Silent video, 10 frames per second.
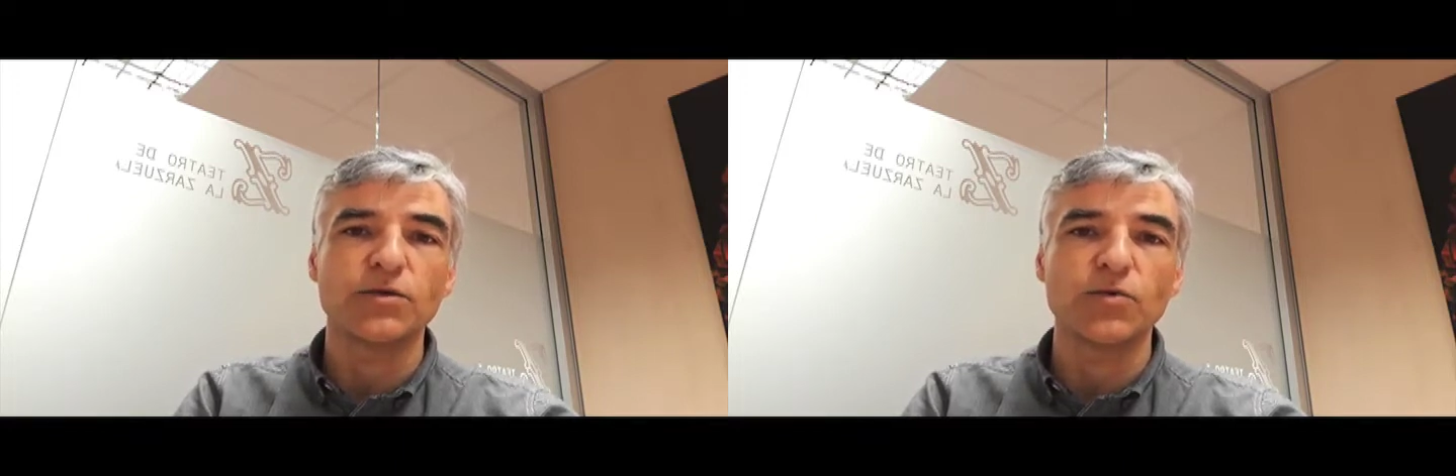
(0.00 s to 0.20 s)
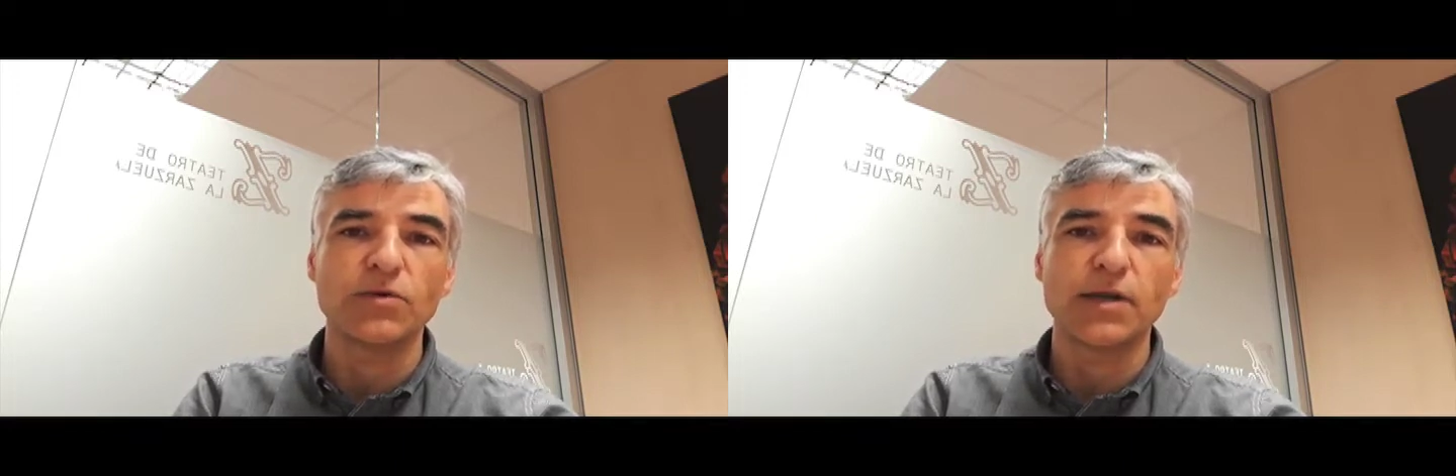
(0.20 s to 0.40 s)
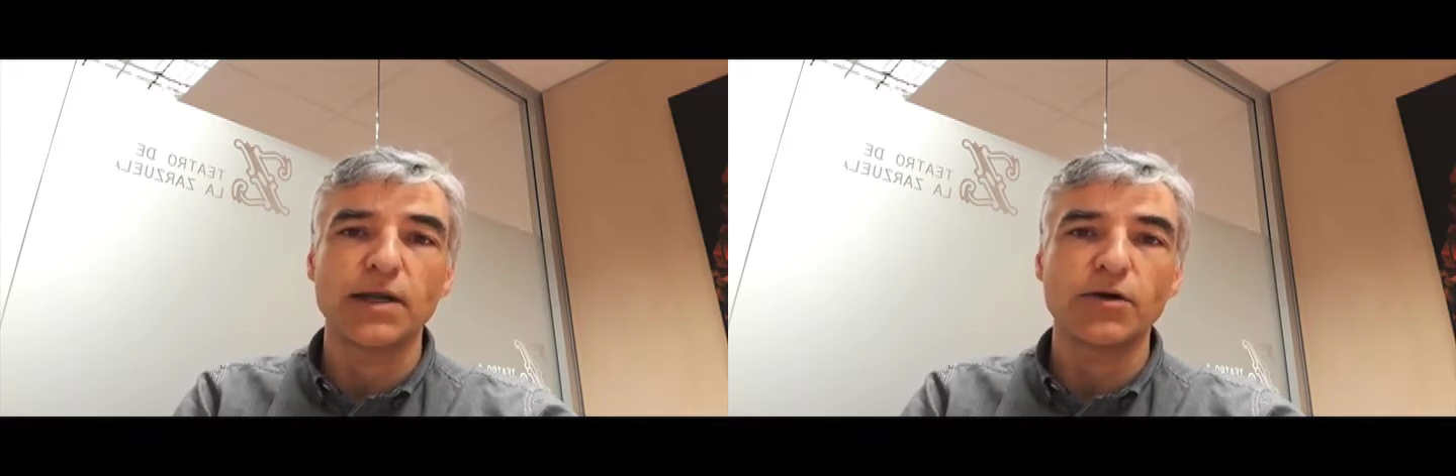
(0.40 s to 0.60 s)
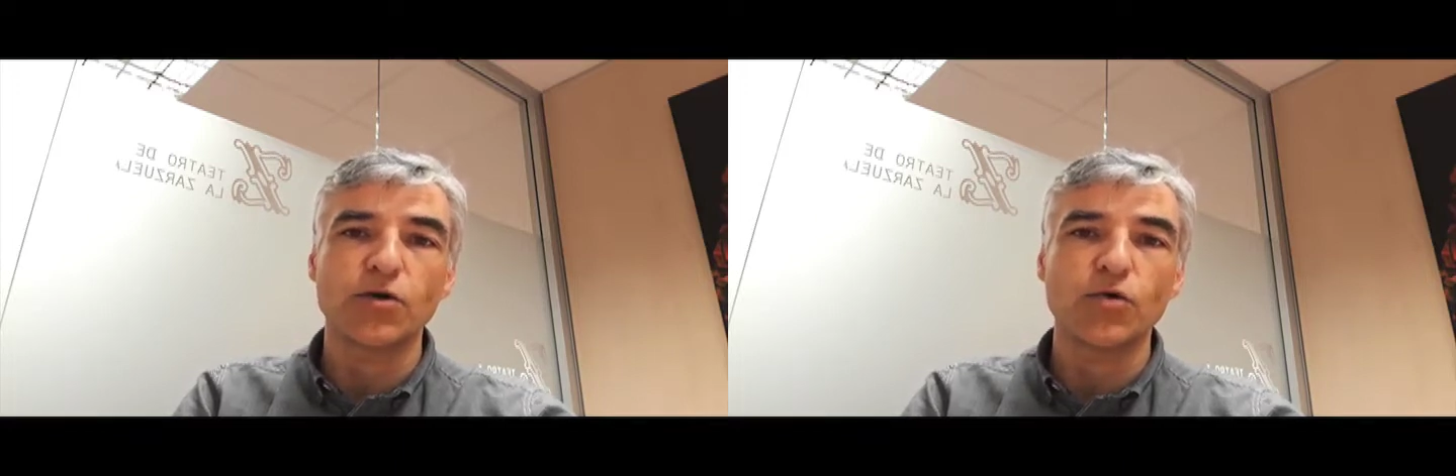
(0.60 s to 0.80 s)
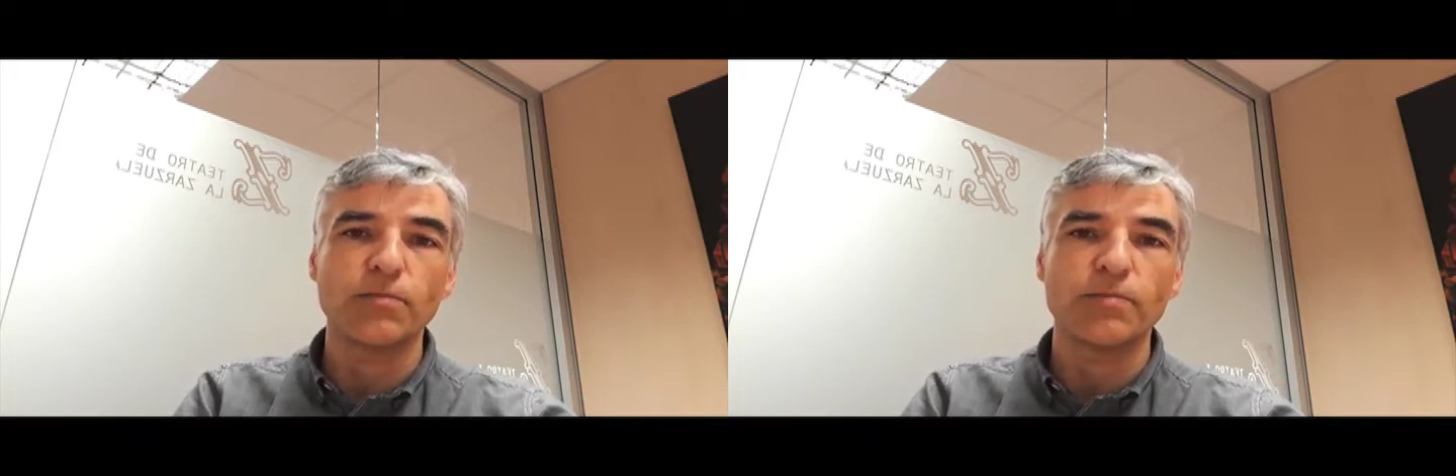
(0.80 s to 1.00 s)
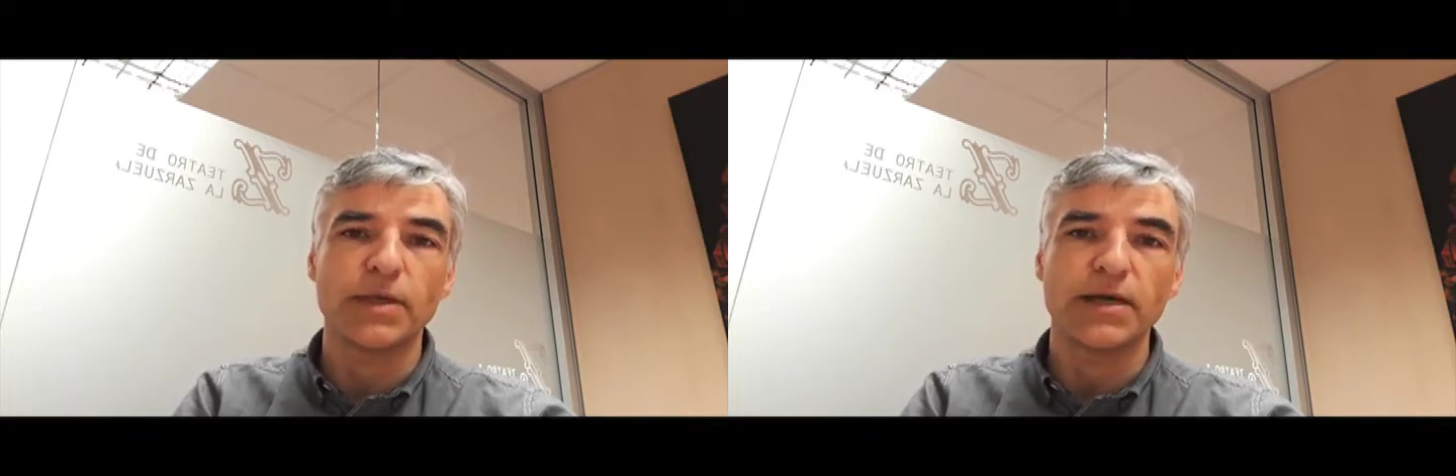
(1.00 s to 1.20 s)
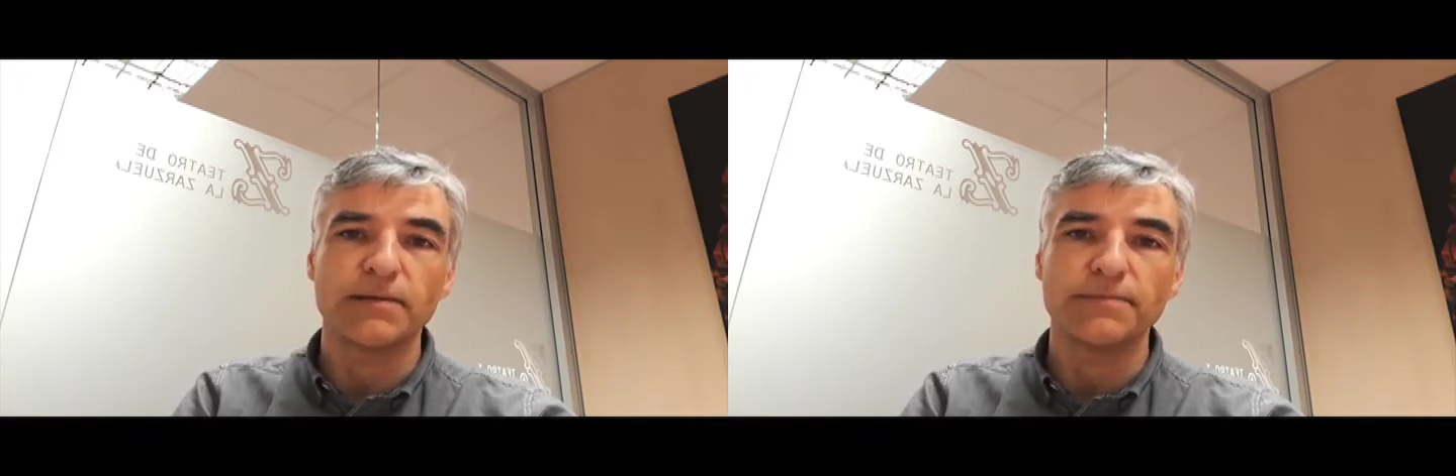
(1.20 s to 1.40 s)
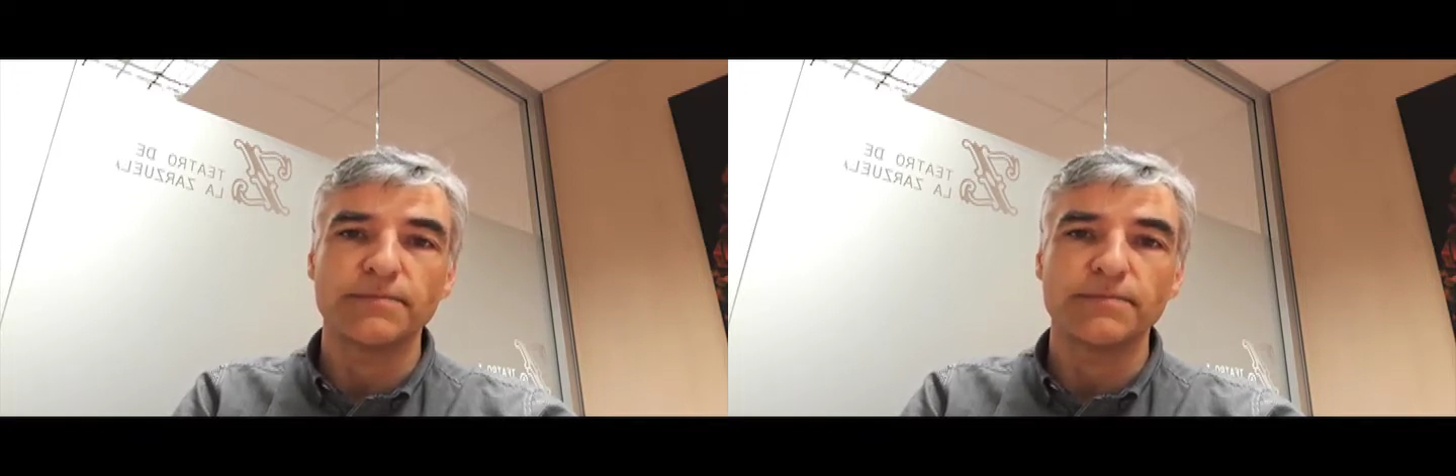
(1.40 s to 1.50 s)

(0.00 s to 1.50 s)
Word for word: y una rubia,